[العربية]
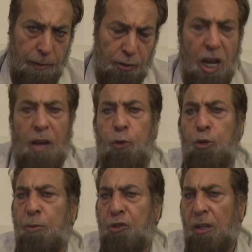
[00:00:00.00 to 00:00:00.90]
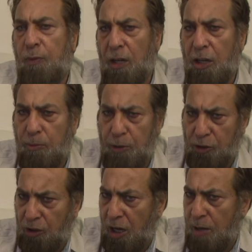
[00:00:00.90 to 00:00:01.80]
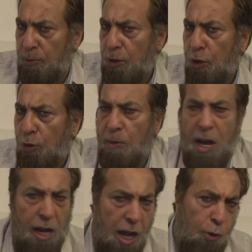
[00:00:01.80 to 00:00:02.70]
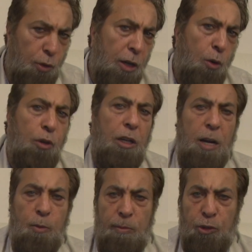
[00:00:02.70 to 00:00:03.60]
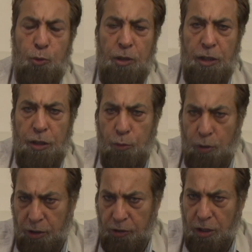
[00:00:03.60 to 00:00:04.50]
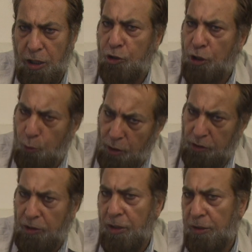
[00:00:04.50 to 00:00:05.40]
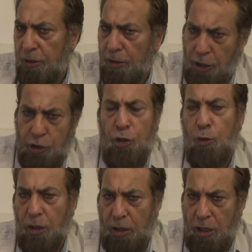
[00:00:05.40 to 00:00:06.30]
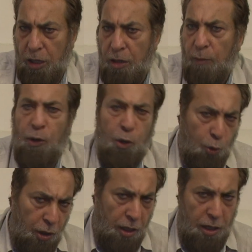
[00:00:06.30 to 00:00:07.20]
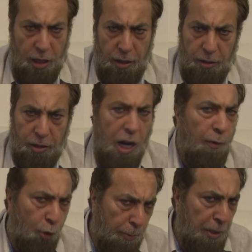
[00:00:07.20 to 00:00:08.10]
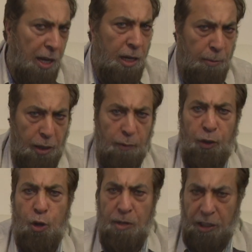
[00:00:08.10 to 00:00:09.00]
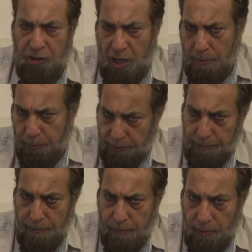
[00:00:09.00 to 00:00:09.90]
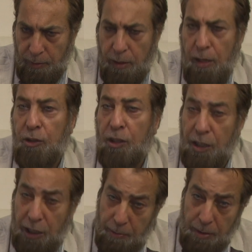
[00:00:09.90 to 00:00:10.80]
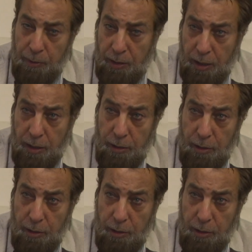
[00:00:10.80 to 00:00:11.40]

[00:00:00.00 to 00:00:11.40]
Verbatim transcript: شافوا شو بصير في الأرض من إجرام ما حكوا للحكام والمسؤولين إنه إيش ارجعوا إلى الدين ارجعوا إلى الله فروا إلى الله خافوا رب العالمين في يوم الحساب عشان هيك أحباب الله